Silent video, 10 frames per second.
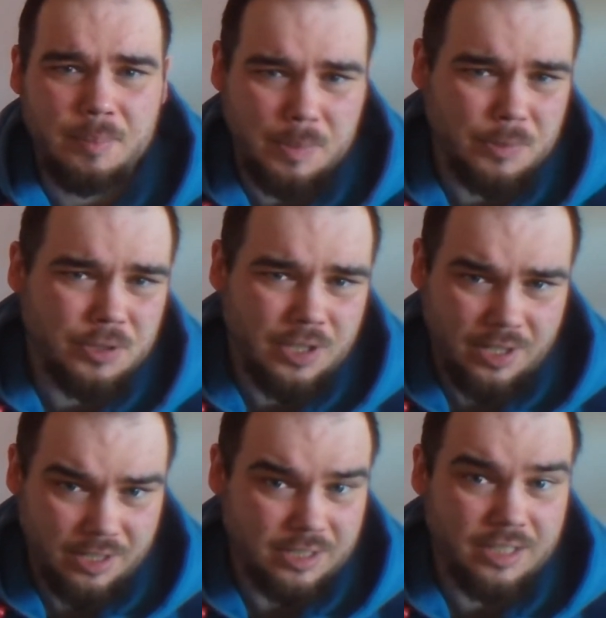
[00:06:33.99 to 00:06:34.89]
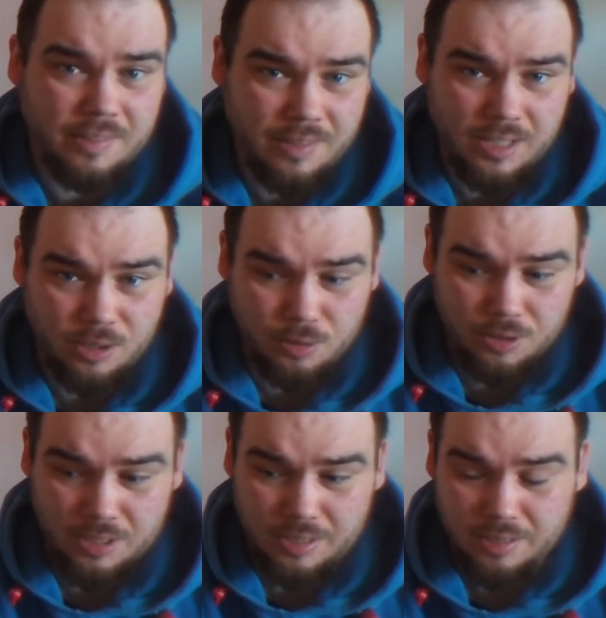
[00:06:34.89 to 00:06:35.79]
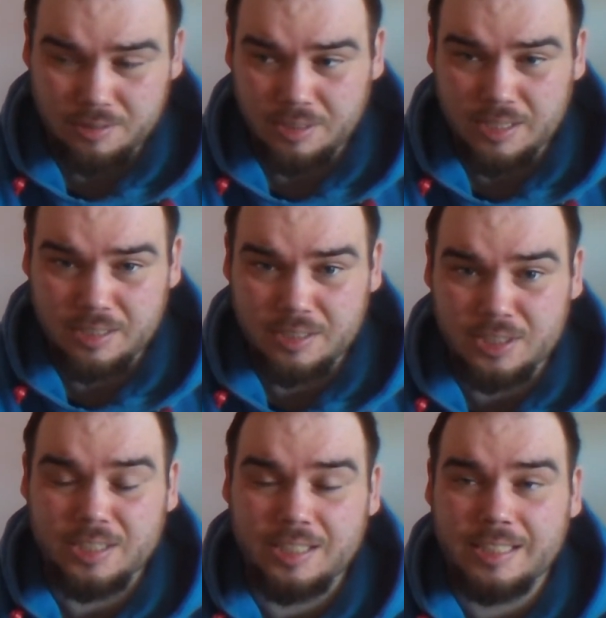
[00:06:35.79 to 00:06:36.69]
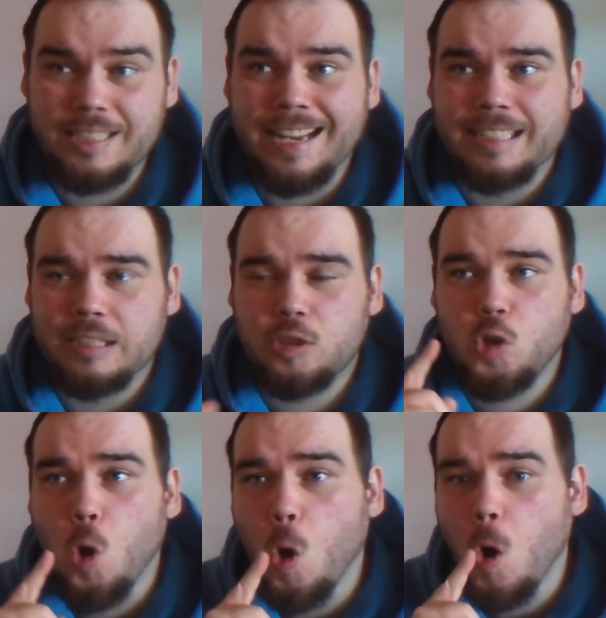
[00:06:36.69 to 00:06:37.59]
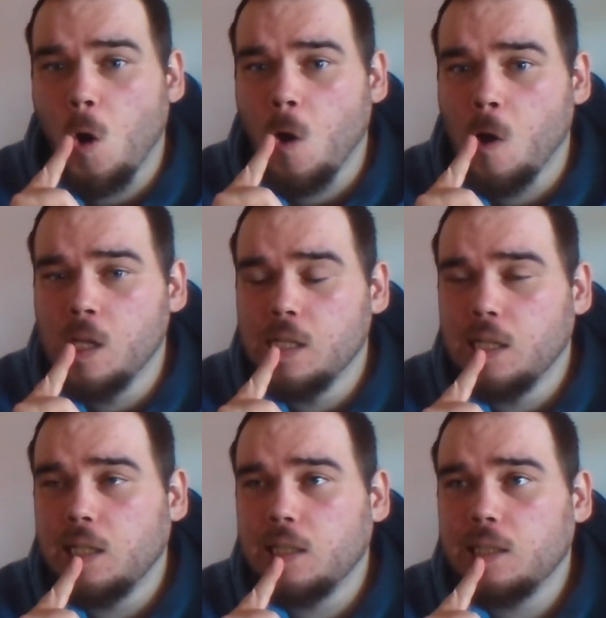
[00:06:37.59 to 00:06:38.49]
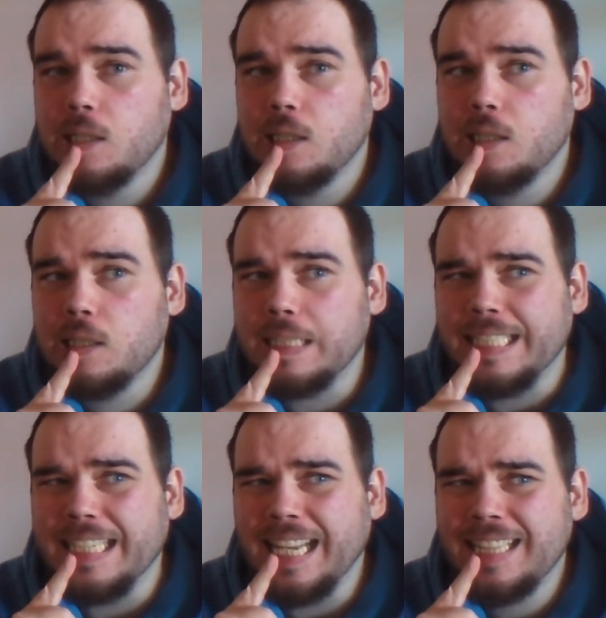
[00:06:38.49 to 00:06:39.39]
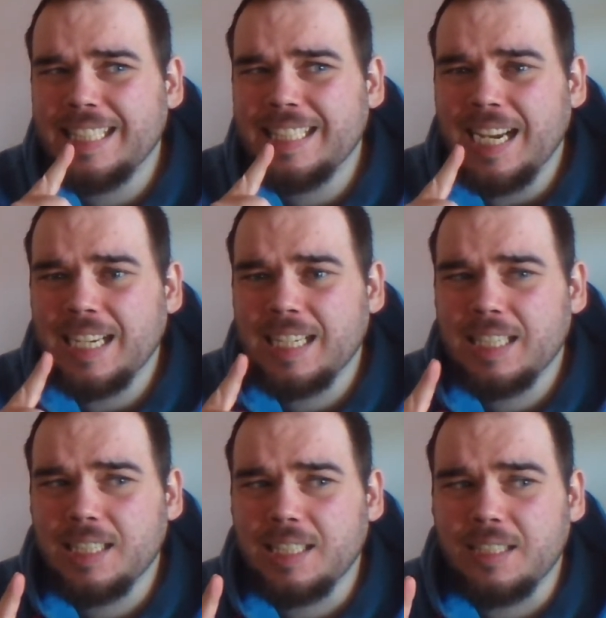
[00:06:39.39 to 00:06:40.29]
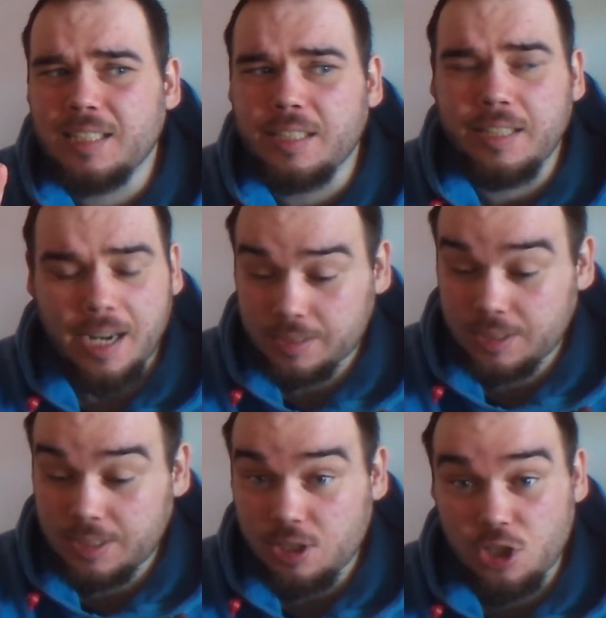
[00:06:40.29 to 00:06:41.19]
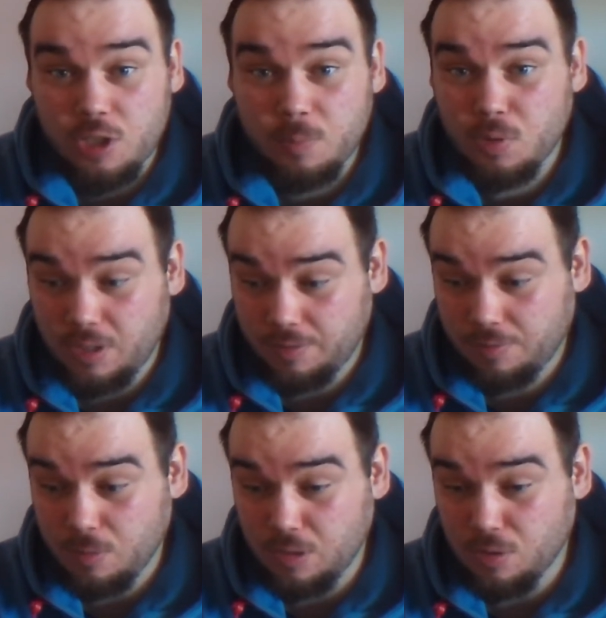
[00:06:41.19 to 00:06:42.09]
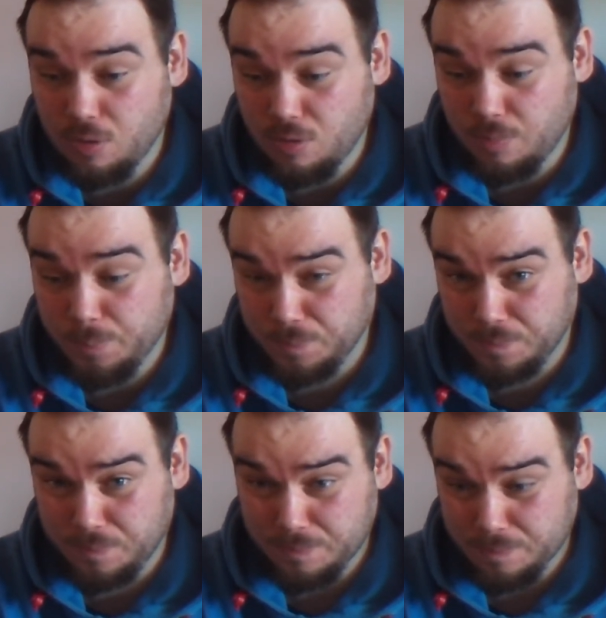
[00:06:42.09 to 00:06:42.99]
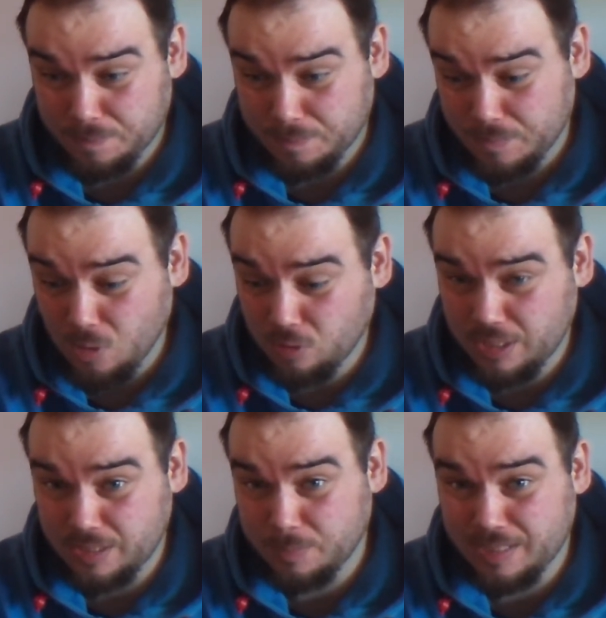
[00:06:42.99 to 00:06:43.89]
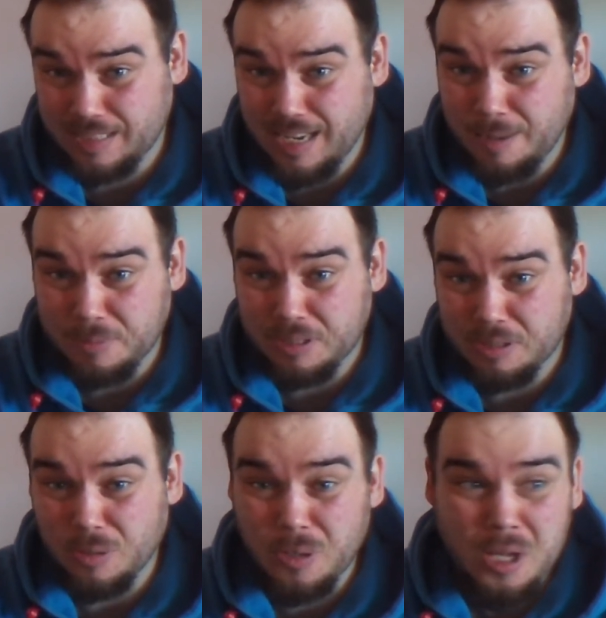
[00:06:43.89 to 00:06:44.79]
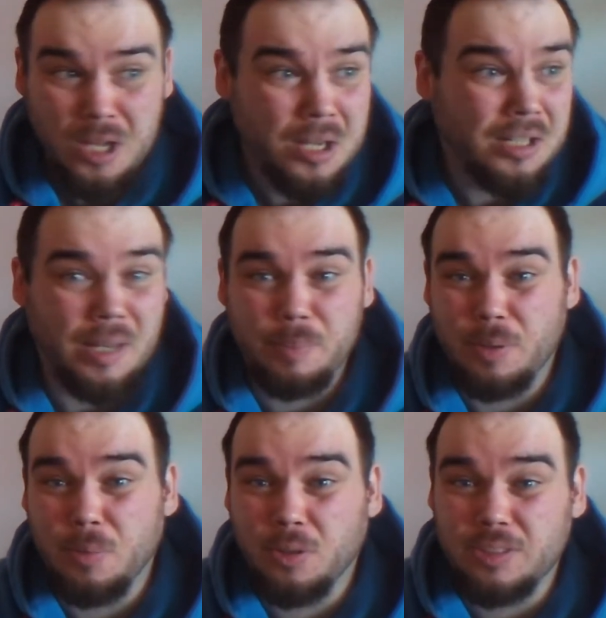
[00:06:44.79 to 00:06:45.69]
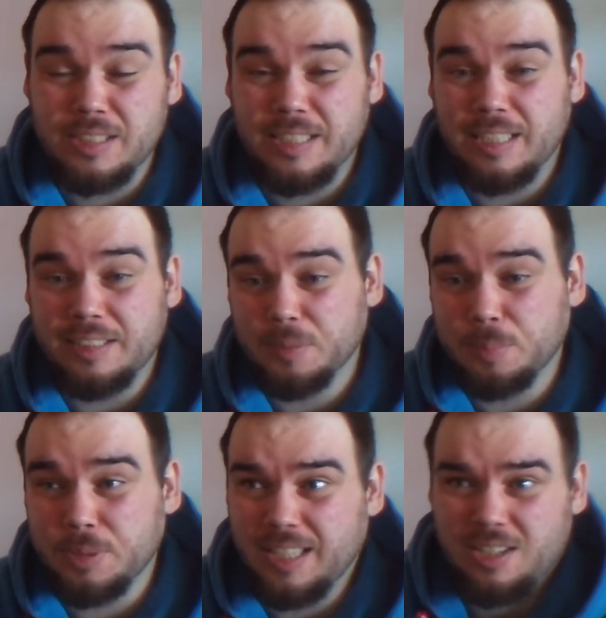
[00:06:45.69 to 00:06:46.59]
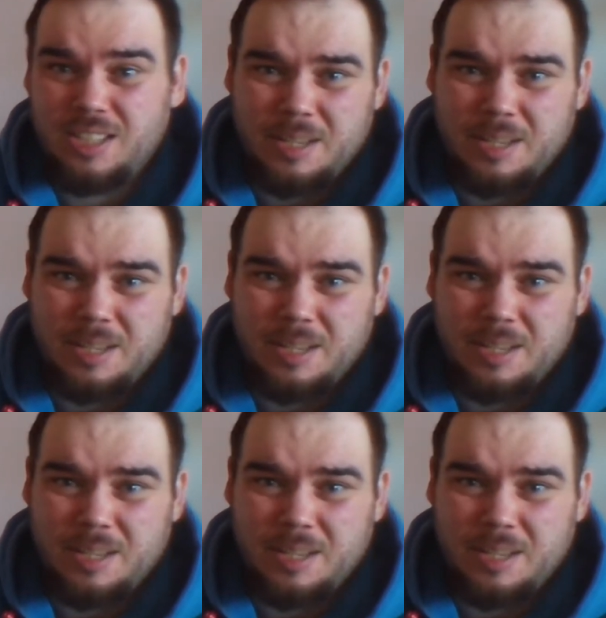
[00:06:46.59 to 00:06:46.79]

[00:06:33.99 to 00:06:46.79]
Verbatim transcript: Mimo, że nie zadawala kogoś takiego jak jej. Y, to jednak gra strasznie szybko trafiła do mm, kosza z przecenami, do, na promocję i wyprzedaże.